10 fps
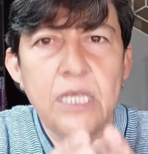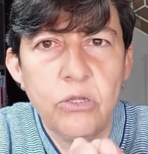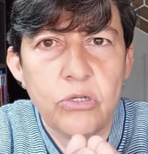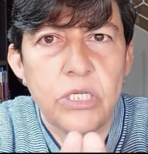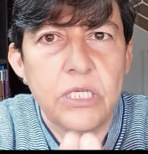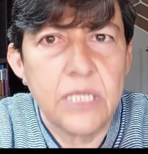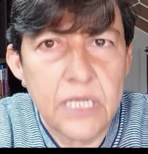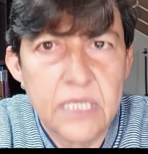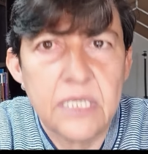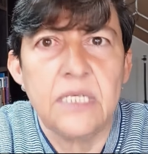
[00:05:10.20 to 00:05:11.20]
los
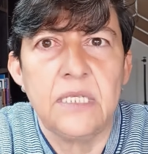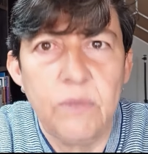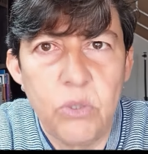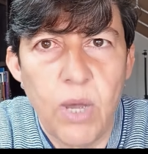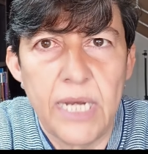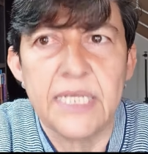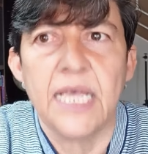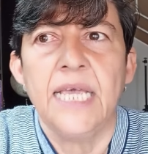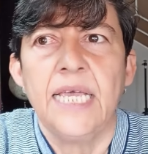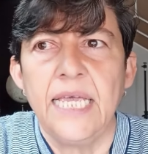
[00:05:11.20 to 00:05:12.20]
intereses individuales
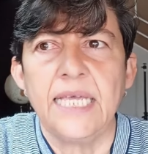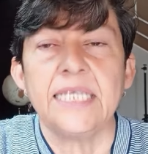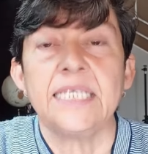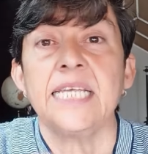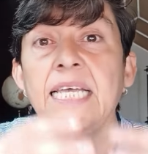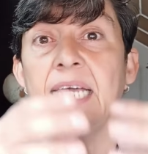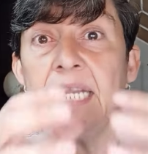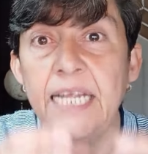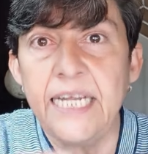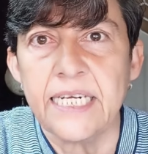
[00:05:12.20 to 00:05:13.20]
es que se
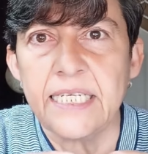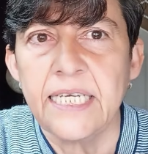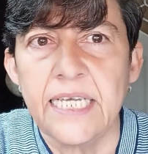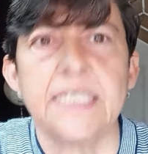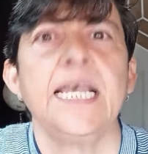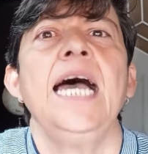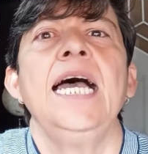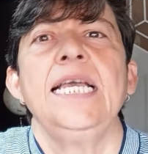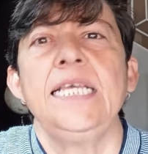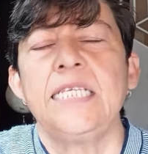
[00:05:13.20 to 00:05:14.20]
genera riqueza
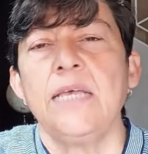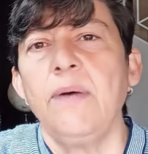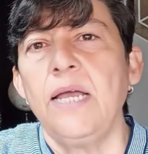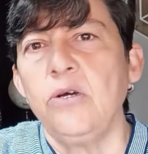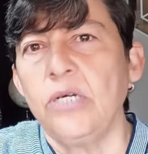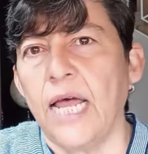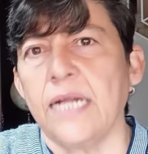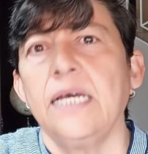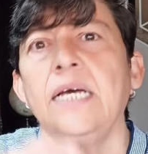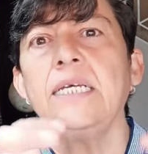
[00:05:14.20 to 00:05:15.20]
y se va a
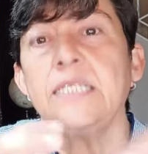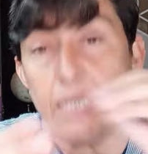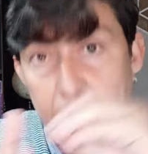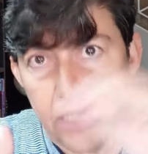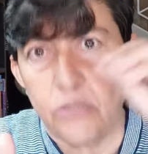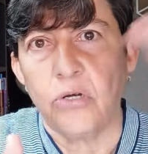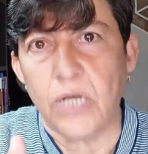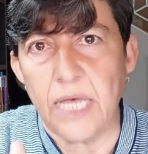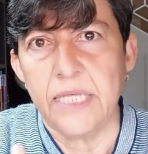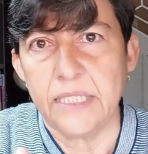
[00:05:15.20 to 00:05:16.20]
lograr, siguiendo
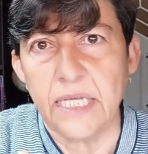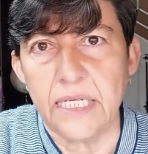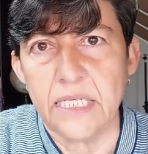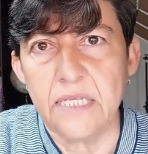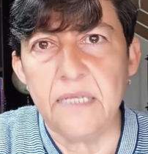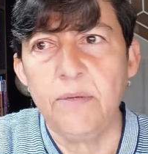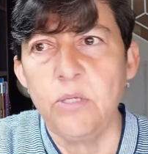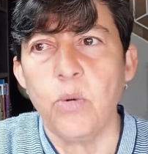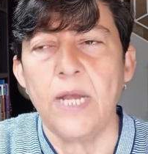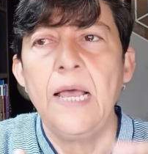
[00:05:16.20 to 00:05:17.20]
cada interés
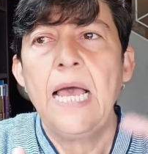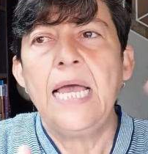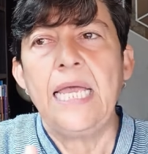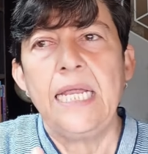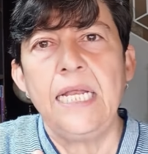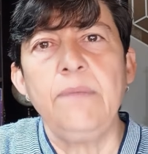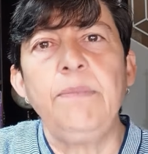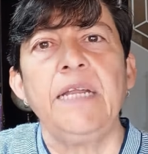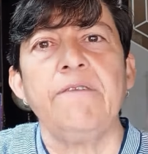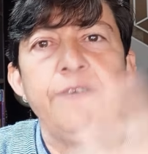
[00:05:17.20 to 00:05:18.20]
individual, el
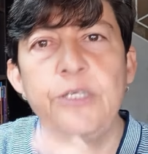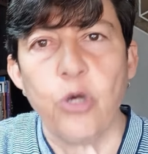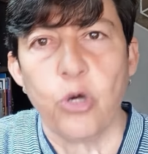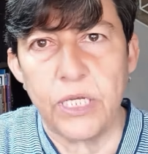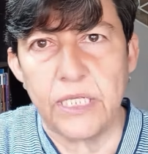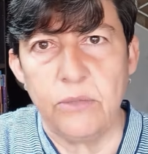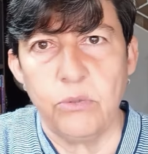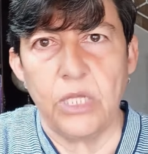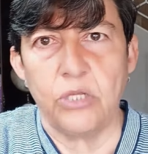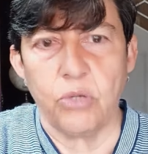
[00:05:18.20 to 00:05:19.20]
beneficio
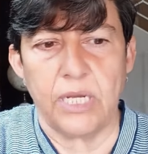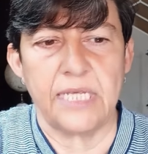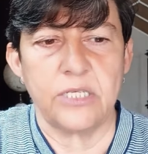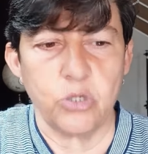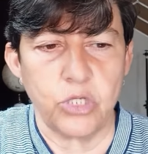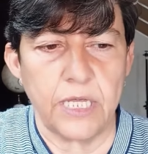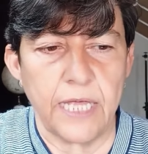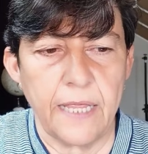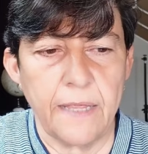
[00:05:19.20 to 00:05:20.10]
colectivo de toda la sociedad